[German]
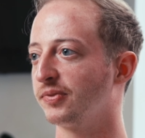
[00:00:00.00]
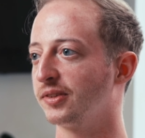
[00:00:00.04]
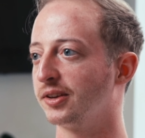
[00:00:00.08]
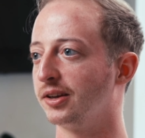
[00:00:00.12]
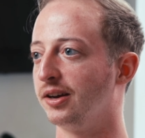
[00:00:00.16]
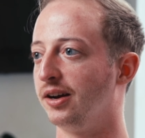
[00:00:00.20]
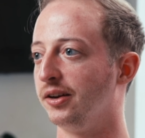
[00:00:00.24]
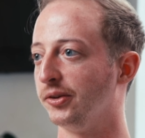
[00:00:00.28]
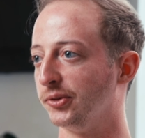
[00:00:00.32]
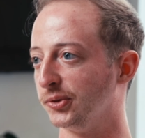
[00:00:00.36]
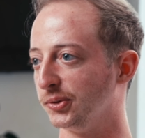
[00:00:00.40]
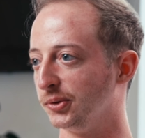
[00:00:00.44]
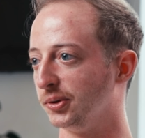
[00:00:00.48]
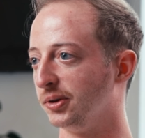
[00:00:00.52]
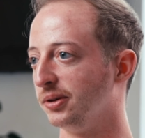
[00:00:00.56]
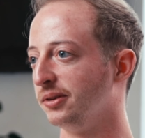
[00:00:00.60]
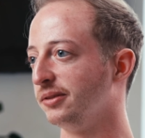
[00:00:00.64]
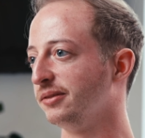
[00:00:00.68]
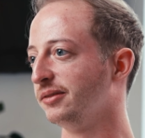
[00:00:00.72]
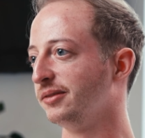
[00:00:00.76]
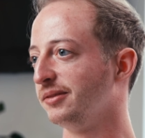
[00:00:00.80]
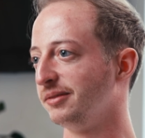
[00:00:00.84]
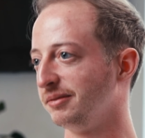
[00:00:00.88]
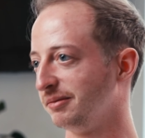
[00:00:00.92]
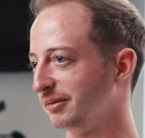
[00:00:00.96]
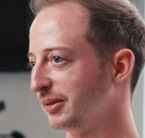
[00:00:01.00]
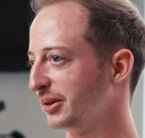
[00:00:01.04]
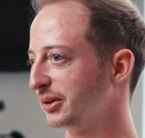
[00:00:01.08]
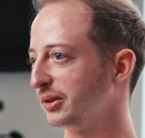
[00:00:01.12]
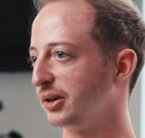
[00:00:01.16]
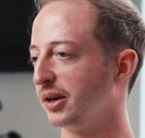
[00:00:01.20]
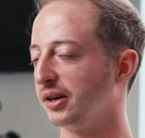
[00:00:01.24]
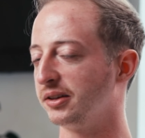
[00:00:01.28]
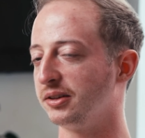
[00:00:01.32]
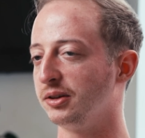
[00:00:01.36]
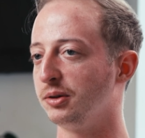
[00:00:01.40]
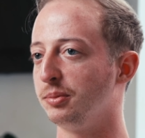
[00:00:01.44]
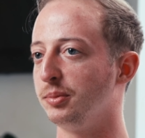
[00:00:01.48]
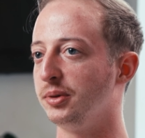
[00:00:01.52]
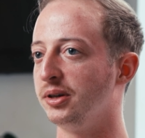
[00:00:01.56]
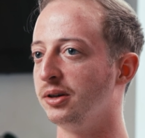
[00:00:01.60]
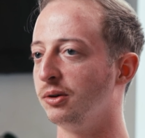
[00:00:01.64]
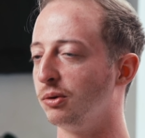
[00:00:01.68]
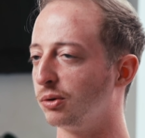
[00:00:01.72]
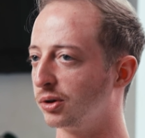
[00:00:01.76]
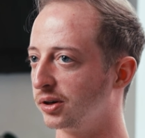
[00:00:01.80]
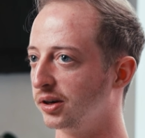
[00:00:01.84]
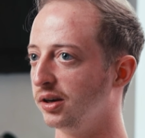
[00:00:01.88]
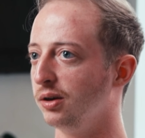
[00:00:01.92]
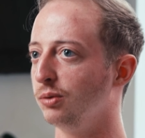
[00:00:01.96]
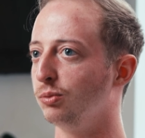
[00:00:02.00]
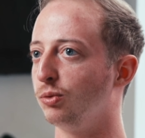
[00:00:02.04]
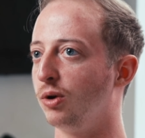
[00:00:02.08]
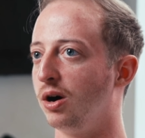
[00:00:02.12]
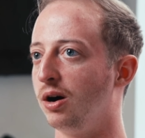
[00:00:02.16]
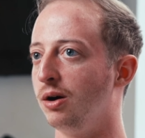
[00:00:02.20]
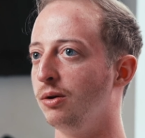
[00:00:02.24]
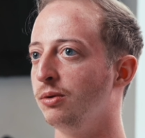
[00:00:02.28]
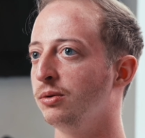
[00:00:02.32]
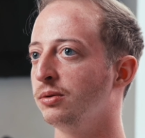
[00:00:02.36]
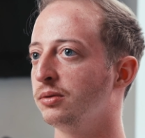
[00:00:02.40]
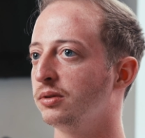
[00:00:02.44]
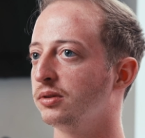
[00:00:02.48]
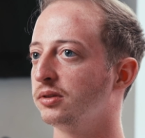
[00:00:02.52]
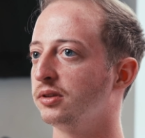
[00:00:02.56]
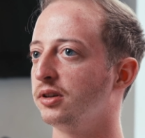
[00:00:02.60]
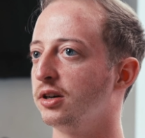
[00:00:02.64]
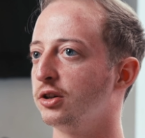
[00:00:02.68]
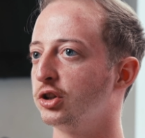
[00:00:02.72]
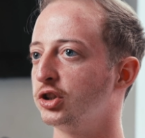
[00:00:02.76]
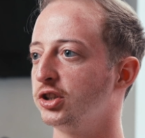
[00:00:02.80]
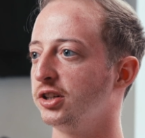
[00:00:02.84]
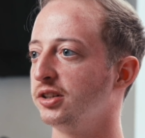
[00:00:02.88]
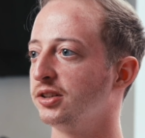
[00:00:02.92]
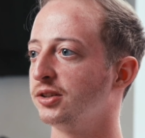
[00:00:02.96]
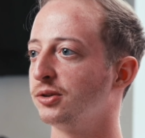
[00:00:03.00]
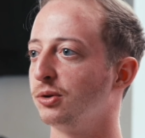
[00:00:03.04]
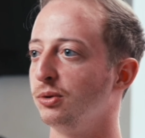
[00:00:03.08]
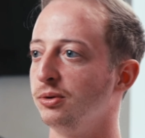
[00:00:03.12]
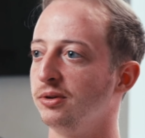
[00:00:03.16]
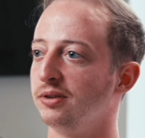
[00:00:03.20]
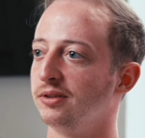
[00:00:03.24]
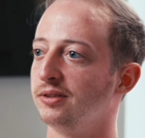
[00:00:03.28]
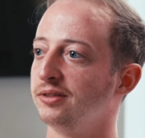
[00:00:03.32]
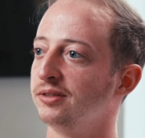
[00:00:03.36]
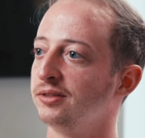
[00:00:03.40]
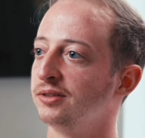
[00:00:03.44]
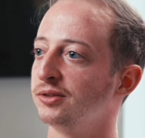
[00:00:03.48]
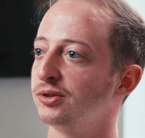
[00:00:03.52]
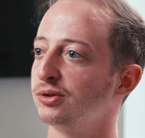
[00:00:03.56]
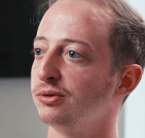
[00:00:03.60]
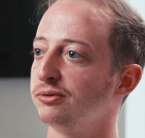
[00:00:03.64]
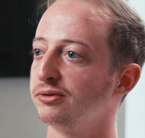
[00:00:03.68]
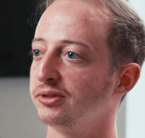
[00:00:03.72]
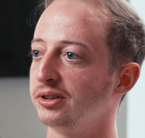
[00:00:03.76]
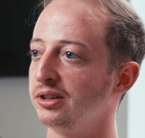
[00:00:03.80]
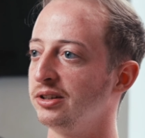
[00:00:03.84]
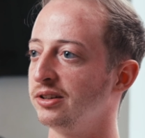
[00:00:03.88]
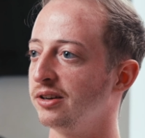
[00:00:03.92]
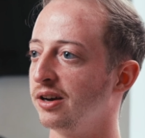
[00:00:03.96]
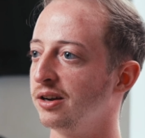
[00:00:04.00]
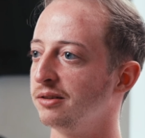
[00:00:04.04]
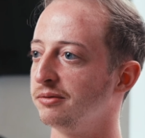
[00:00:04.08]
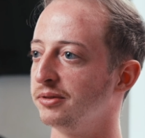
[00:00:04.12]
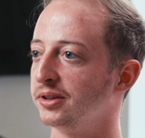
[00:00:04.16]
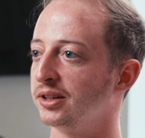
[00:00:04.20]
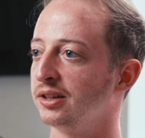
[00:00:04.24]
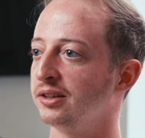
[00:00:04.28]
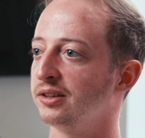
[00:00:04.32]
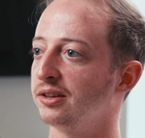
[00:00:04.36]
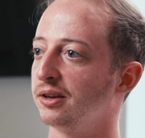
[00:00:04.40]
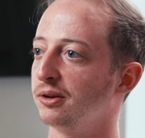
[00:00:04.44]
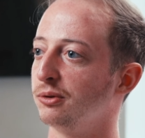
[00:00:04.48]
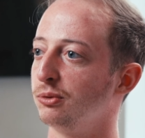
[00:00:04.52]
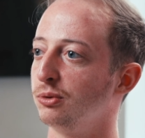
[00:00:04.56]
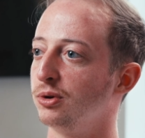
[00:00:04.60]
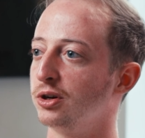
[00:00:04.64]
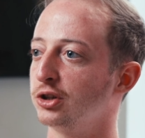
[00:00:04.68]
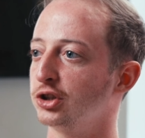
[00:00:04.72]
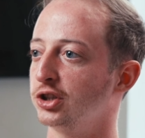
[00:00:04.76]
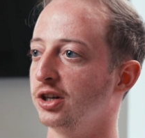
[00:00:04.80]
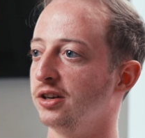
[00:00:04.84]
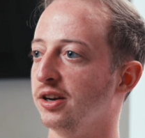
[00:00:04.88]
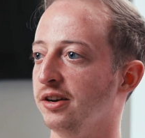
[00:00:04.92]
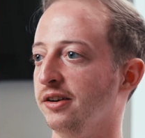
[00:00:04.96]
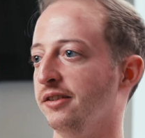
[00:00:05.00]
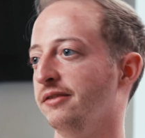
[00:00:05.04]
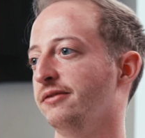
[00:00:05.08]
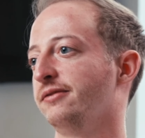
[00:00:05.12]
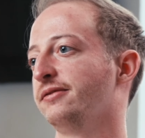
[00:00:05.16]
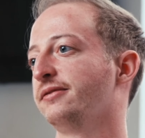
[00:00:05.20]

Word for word: Also dachte ich mir, okay, wow, da steht Kundenzufriedenheit wirklich an hoher Stelle.